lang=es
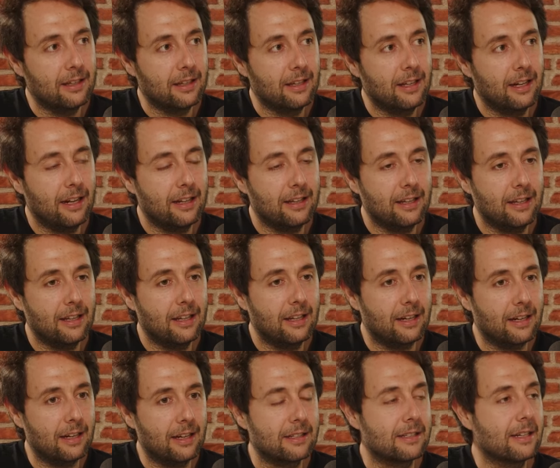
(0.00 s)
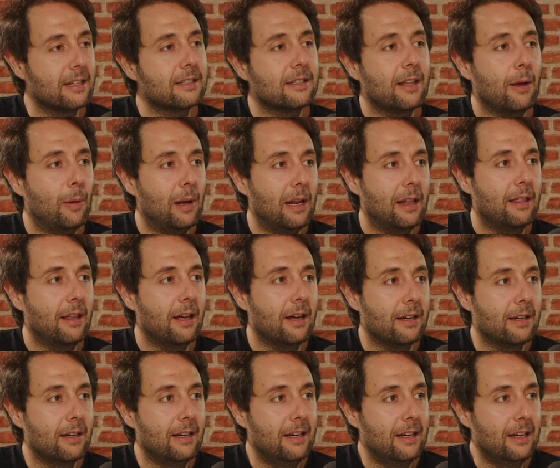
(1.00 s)
quiera tener esa
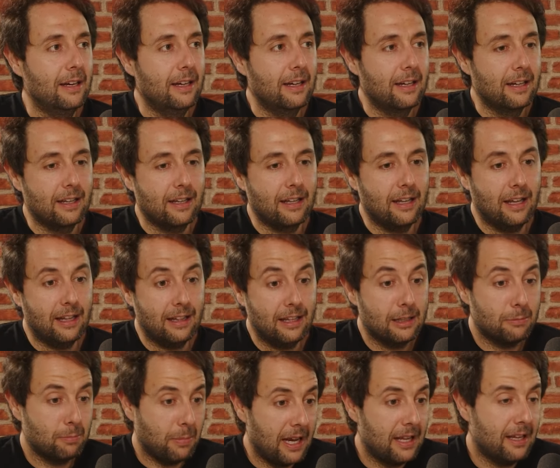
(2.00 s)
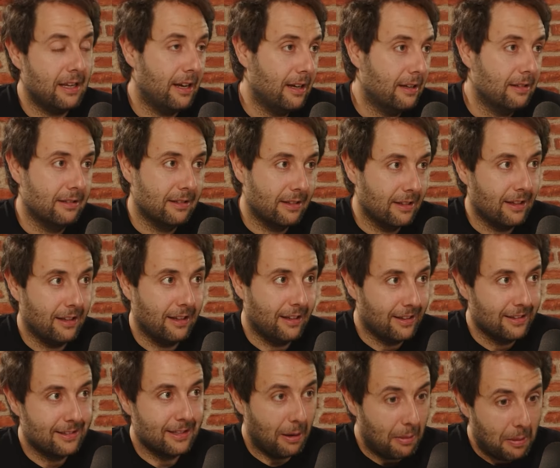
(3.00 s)
estabilidad que en España
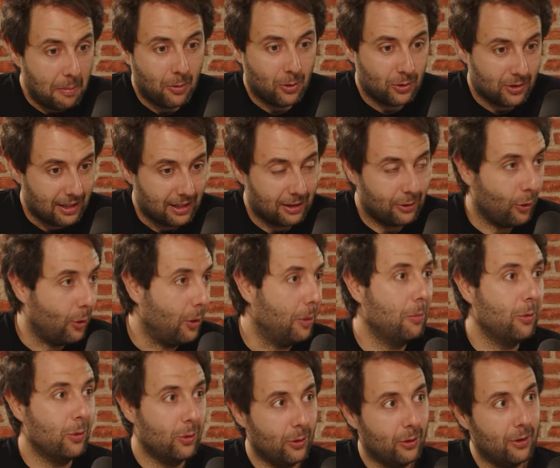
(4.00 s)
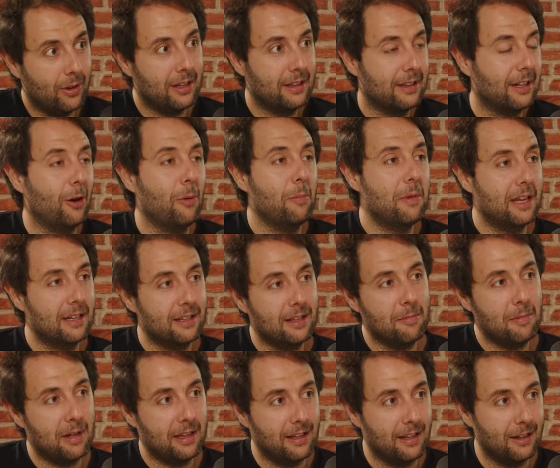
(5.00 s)
eh, sabemos que todo el mundo, entre comillas,
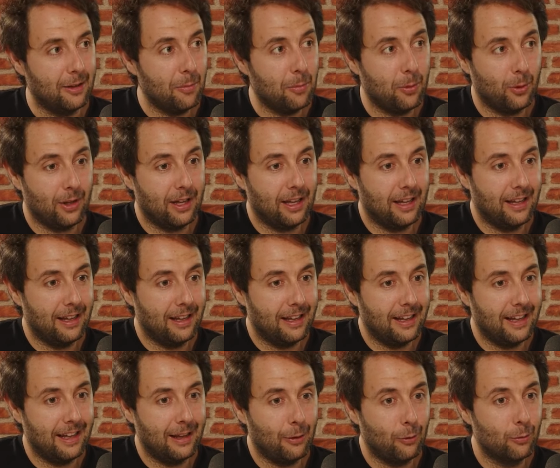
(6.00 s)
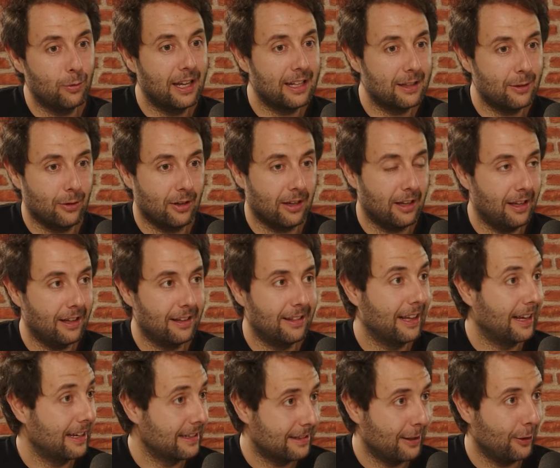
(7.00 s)
demanda, ¿no? Porque eh, un dato que
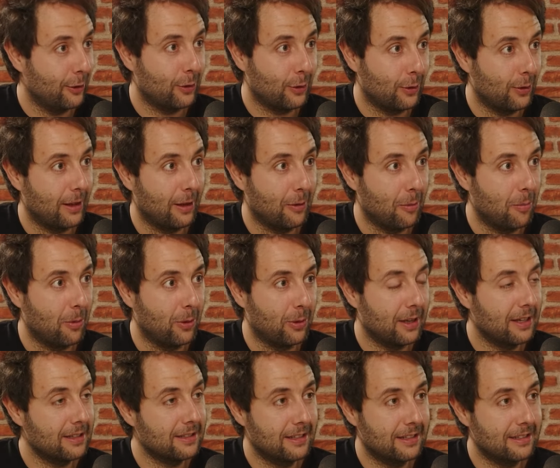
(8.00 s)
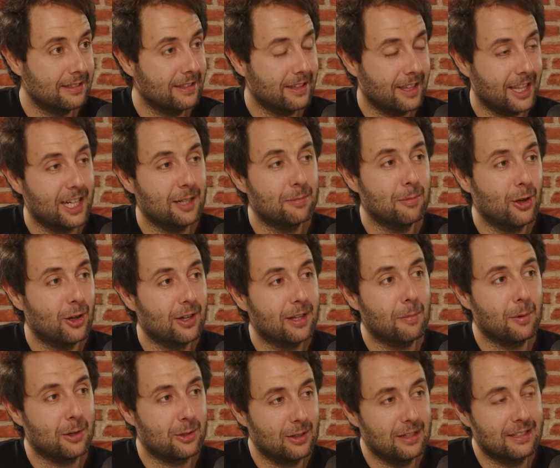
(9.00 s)
dijiste el otro día en un podcast es 3 millones de
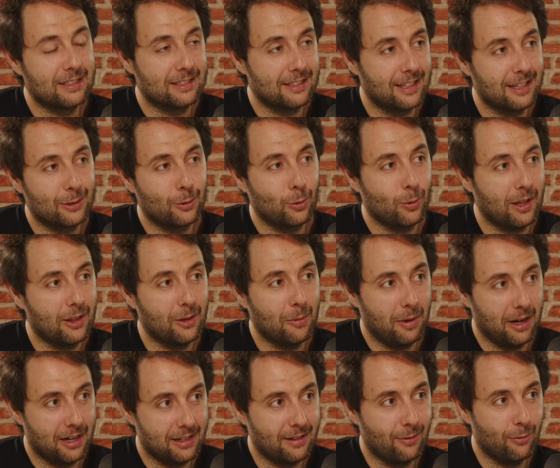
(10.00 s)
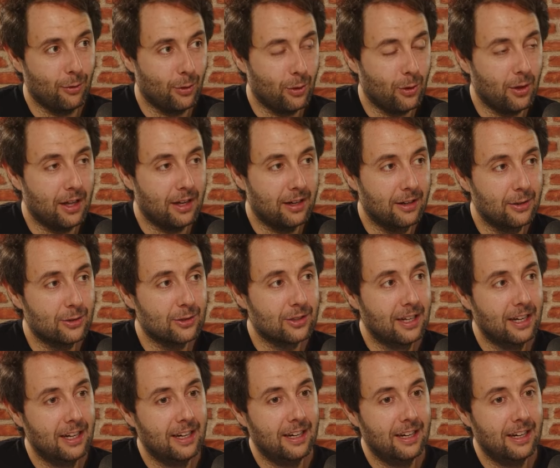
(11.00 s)
personas están estudiando para ser funcionarios